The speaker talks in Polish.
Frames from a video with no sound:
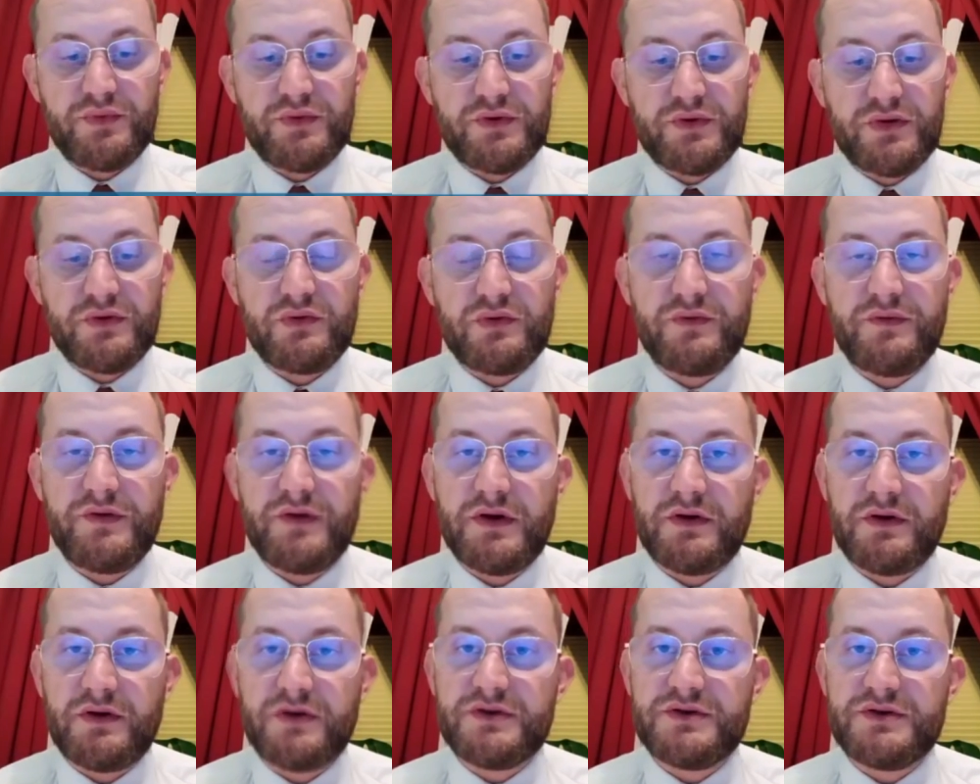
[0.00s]
budynku
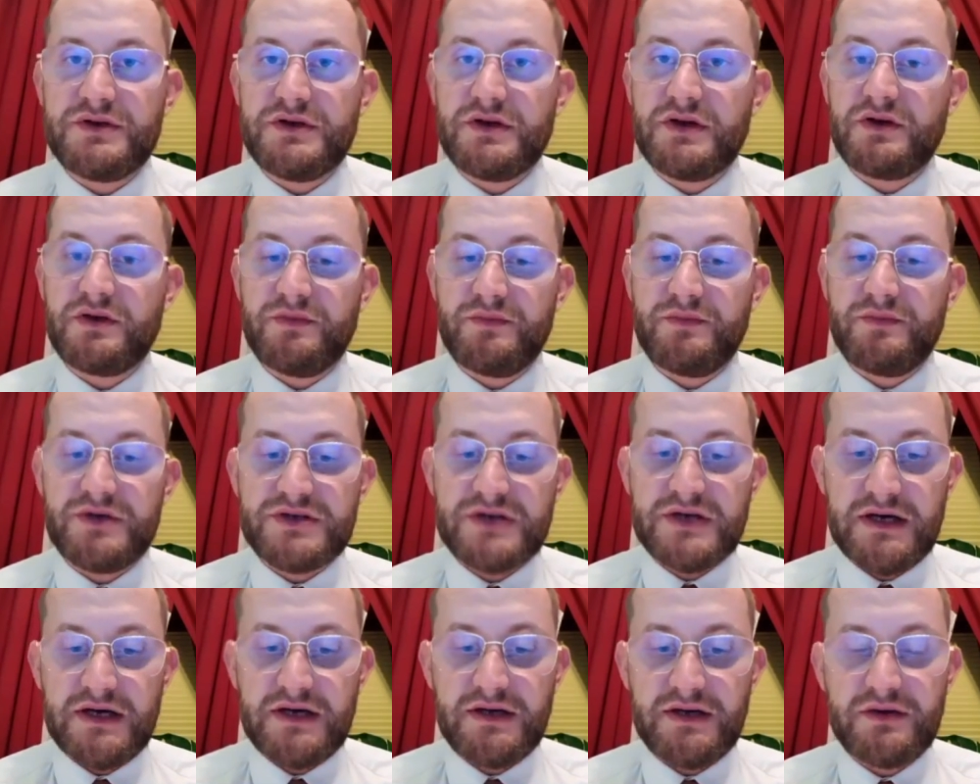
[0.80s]
wielorodzinnego
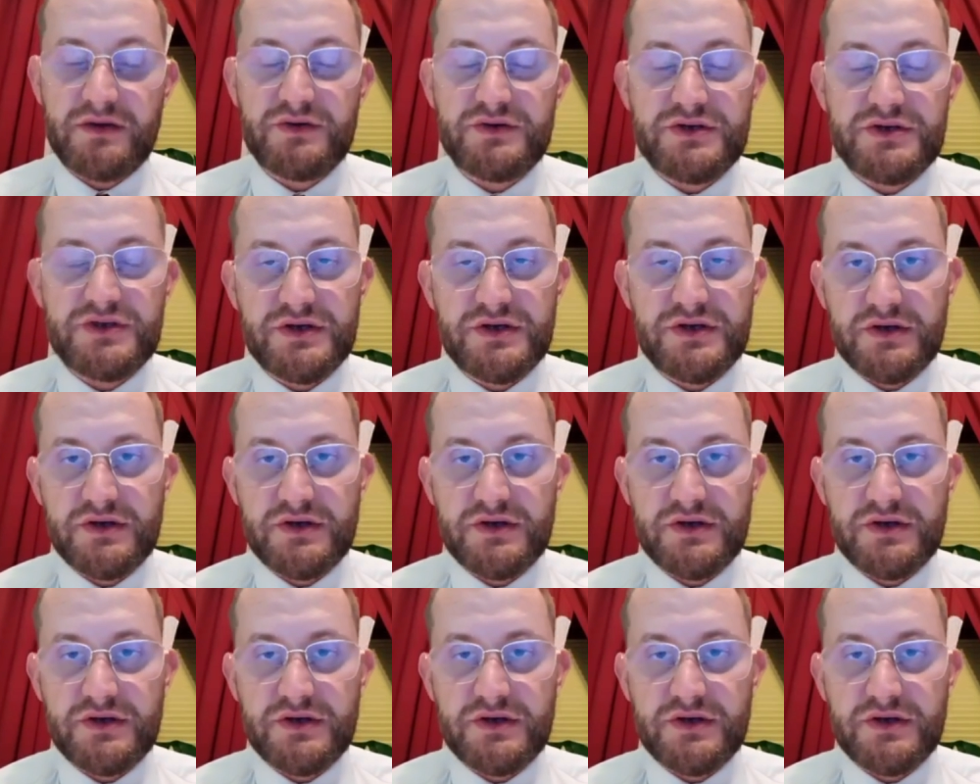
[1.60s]
mieszkalnego Cichy